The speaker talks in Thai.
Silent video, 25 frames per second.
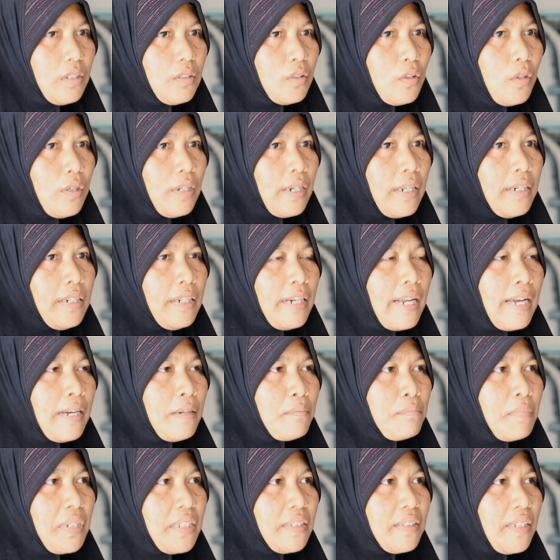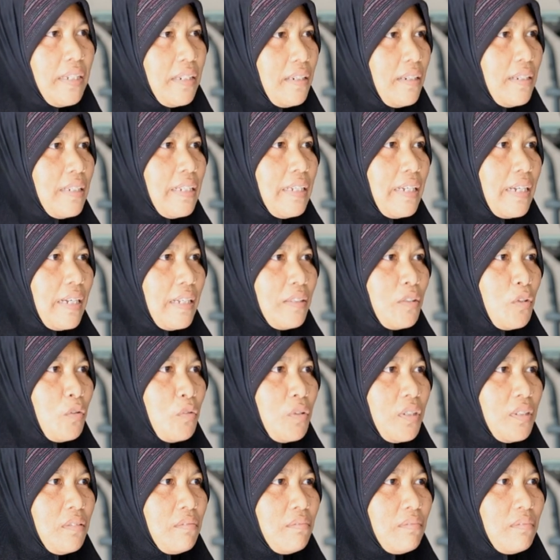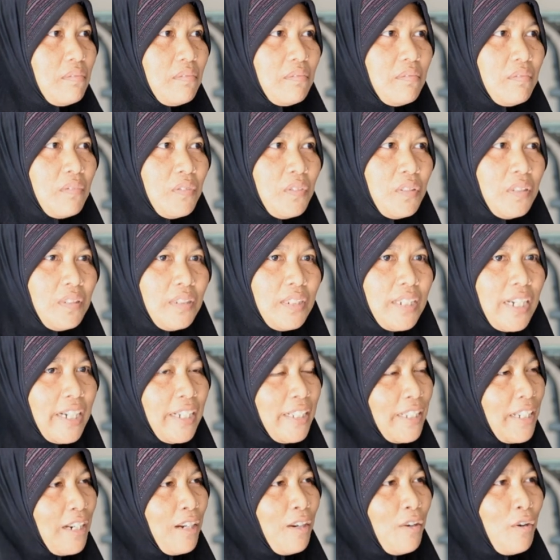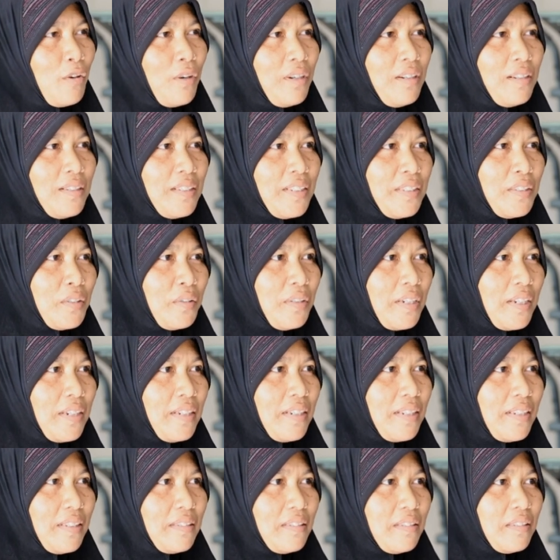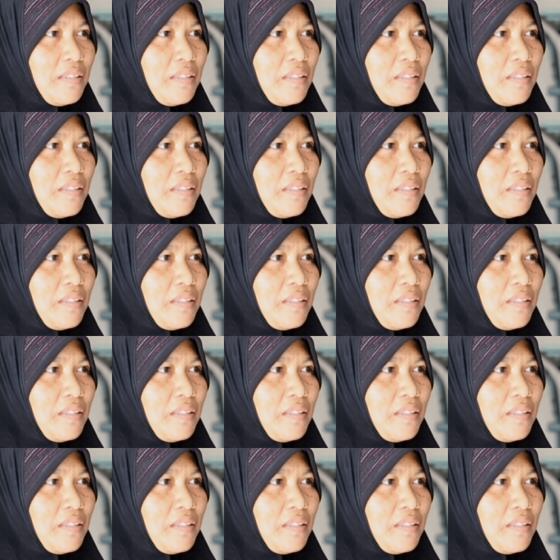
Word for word: ตอนนั้นนั่งไม่ติดเลยค่ะ ต้องเดินตลอดเลยตอนนั้นอ่ะ